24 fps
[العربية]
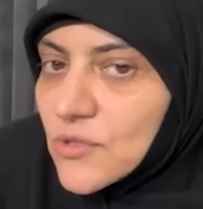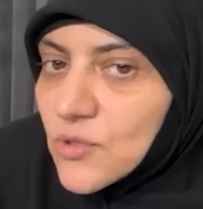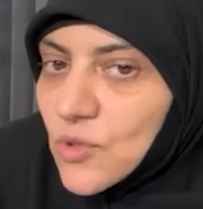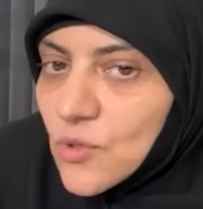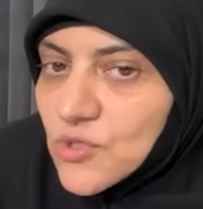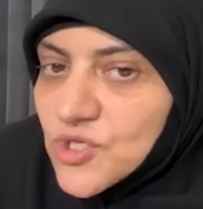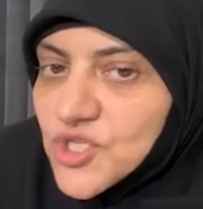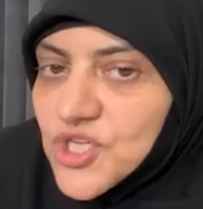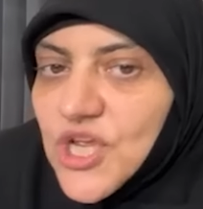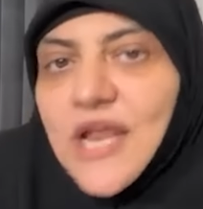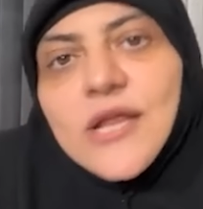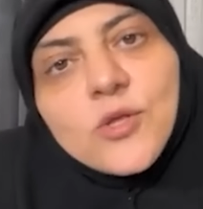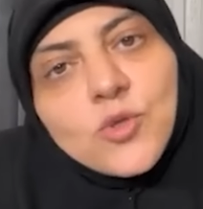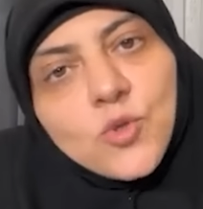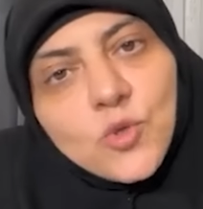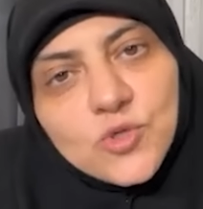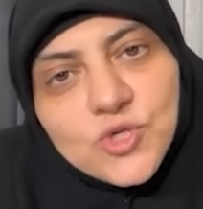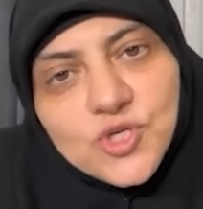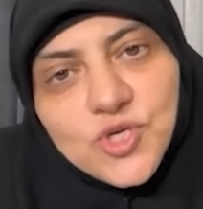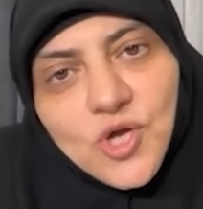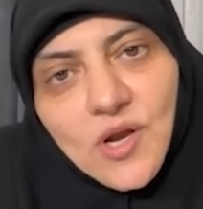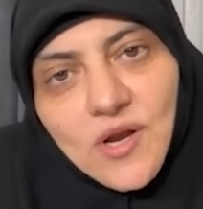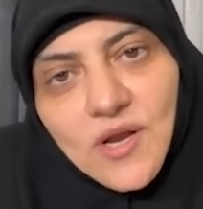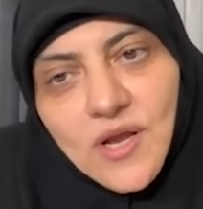تؤجري
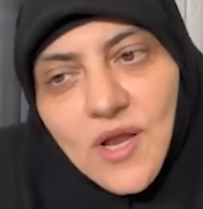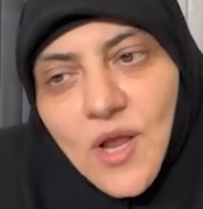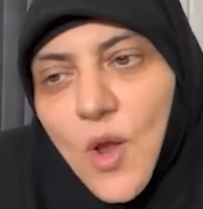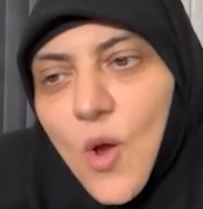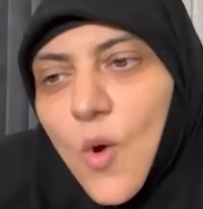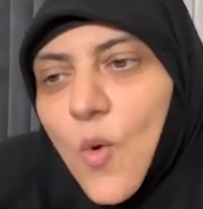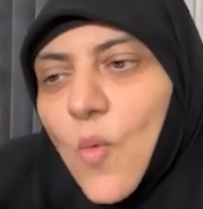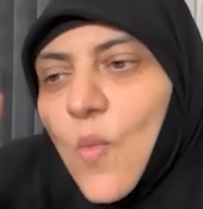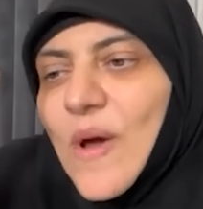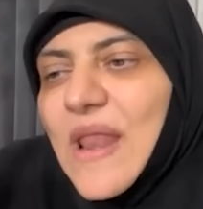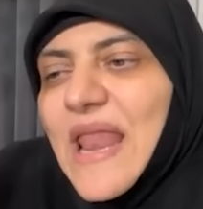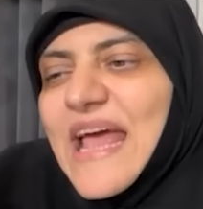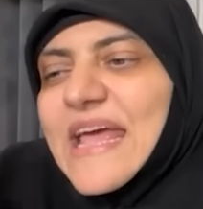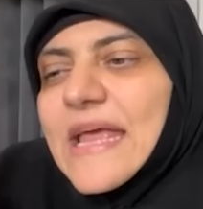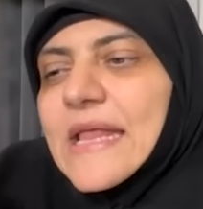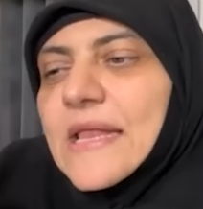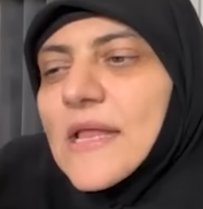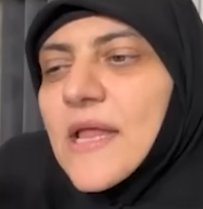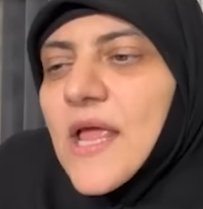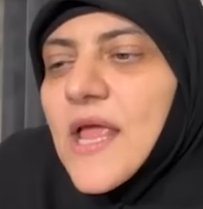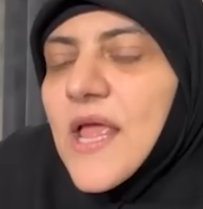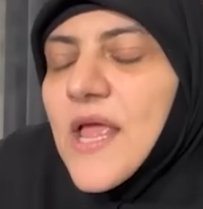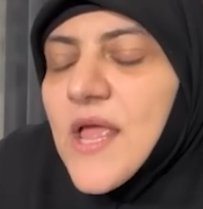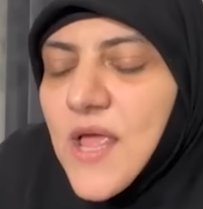تؤجري
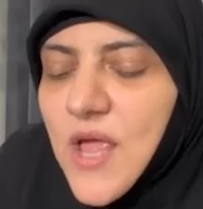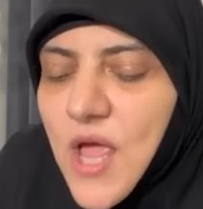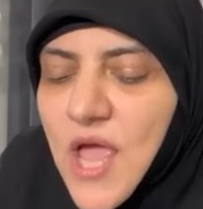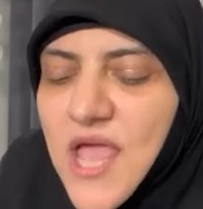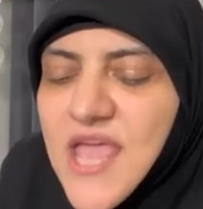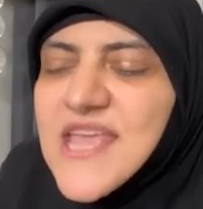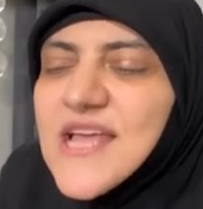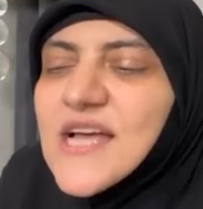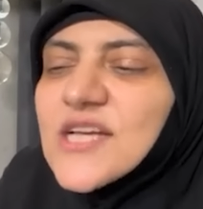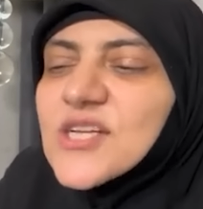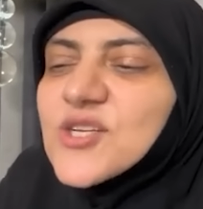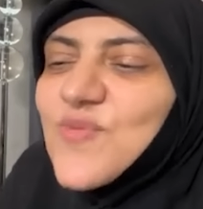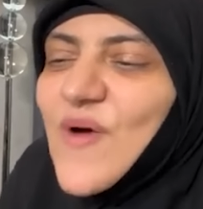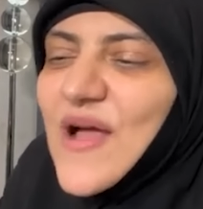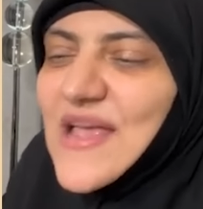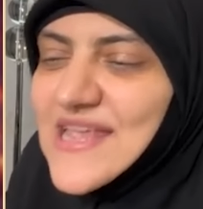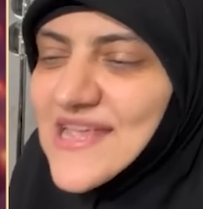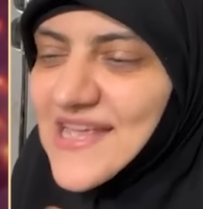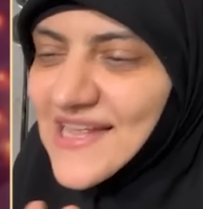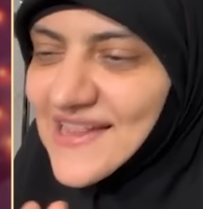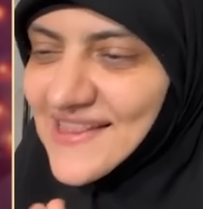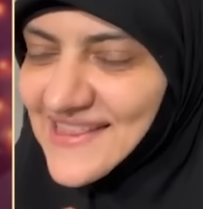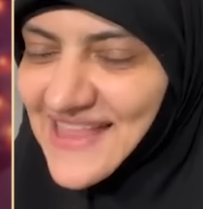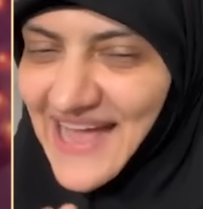ولكن هي
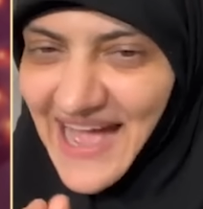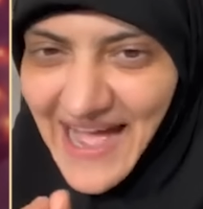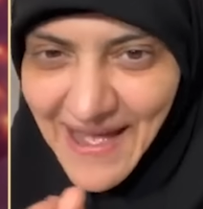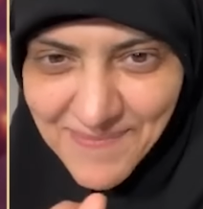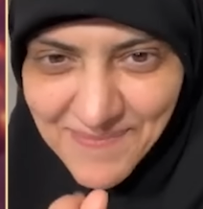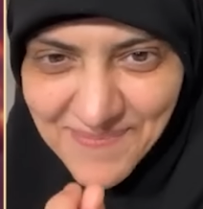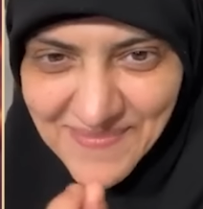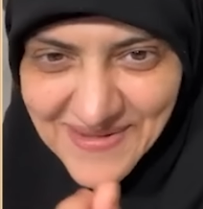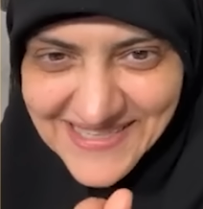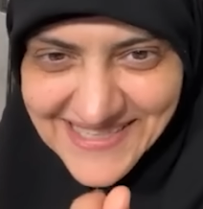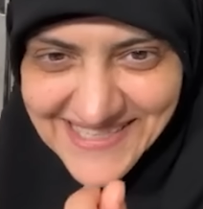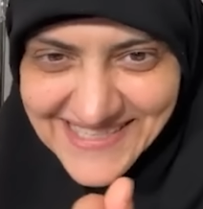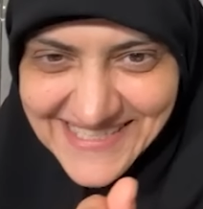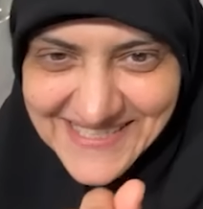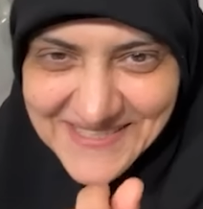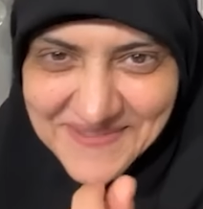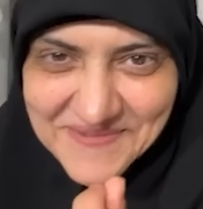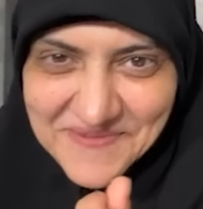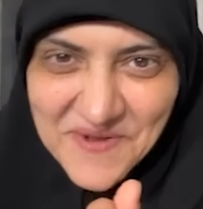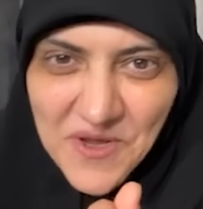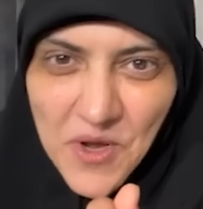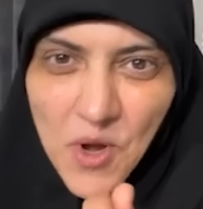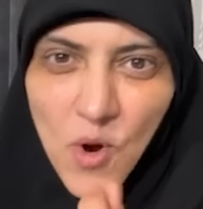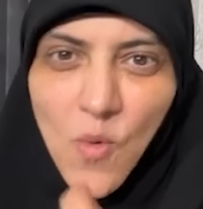شويه تعب بس